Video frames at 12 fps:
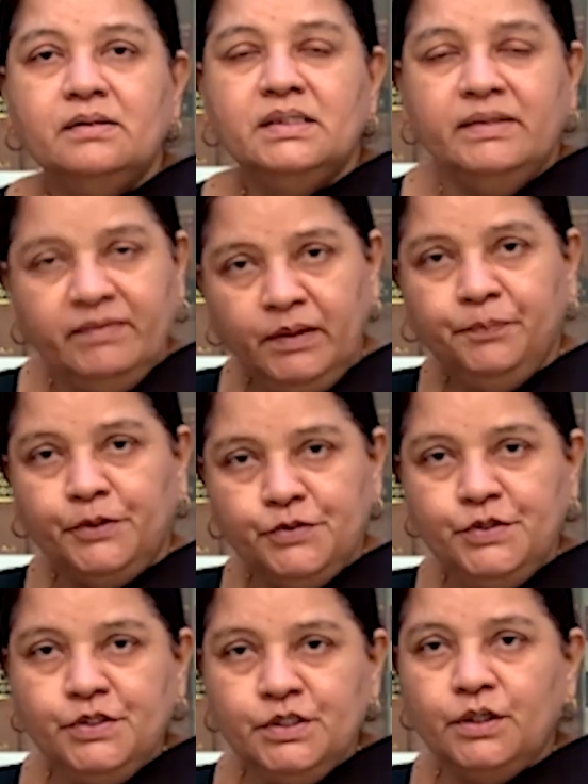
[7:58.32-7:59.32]
சிவில்
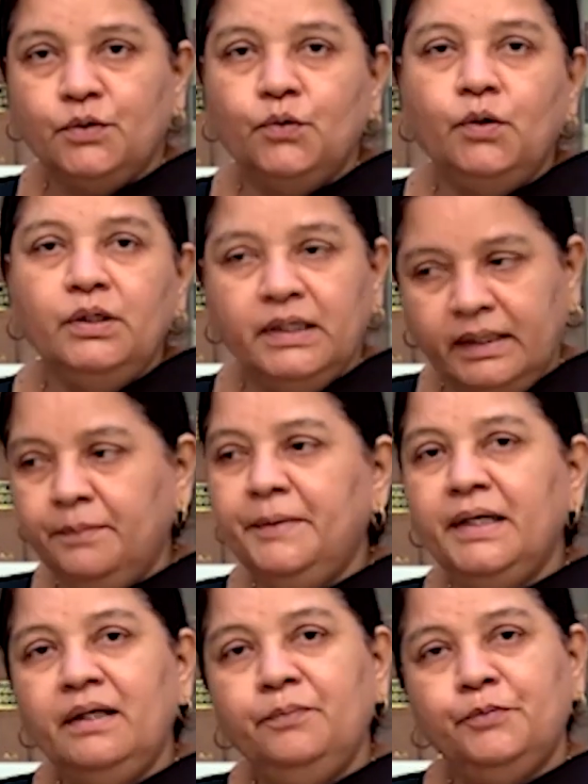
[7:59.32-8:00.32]
ப்ரொசீஜர் போர்ட்
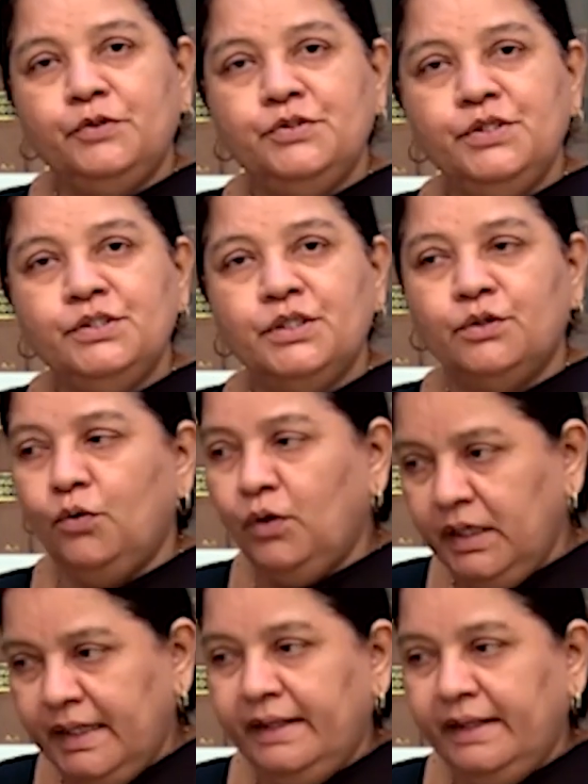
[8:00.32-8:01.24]
கிரிமினல் ப்ரொசீஜர் போர்ட்